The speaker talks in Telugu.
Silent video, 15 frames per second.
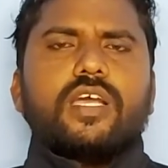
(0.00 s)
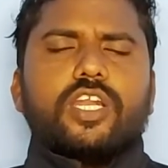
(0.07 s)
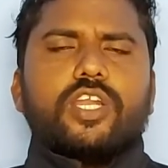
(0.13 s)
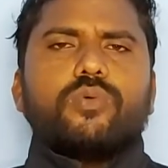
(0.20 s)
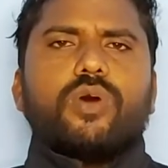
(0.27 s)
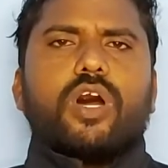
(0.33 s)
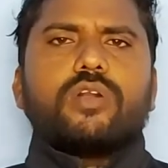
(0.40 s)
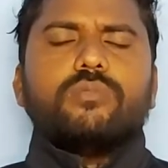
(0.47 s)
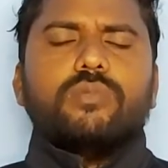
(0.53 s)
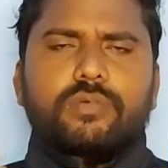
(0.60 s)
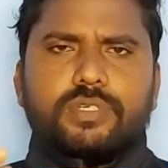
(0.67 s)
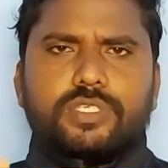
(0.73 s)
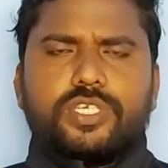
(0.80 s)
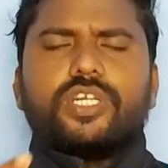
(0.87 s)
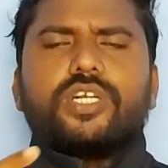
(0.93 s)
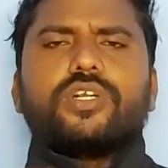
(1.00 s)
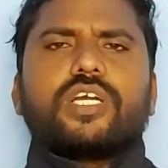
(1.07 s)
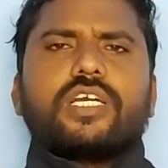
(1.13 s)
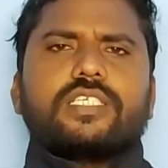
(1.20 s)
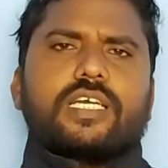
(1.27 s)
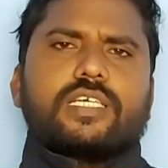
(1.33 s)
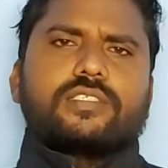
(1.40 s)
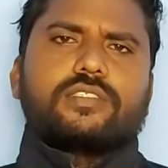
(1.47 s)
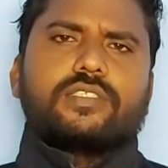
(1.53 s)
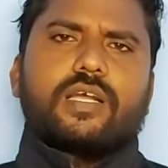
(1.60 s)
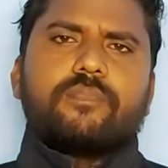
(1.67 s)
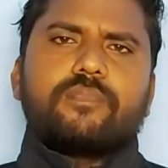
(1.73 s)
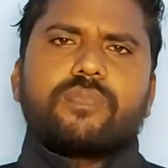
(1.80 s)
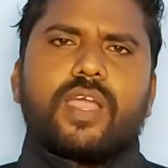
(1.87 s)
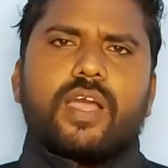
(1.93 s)
నీవు అనుభవించినట్టుగా
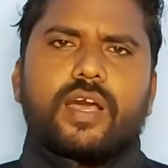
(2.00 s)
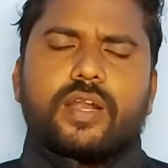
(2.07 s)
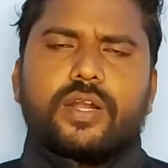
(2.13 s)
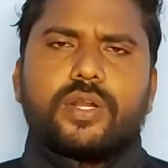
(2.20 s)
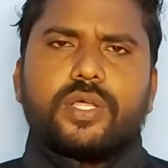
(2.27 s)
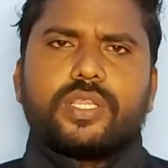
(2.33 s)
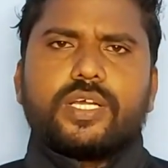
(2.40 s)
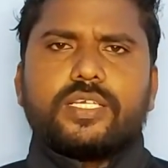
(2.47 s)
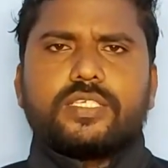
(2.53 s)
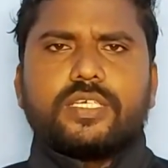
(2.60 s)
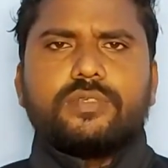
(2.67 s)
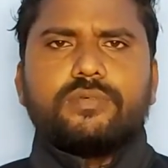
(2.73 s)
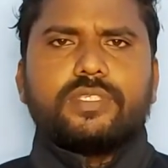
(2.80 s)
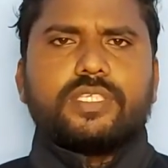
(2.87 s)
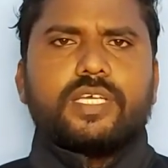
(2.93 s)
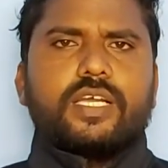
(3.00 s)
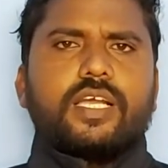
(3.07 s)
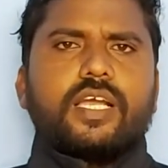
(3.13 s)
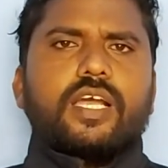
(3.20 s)
చేస్తాయి రెండవదిగా చదివితే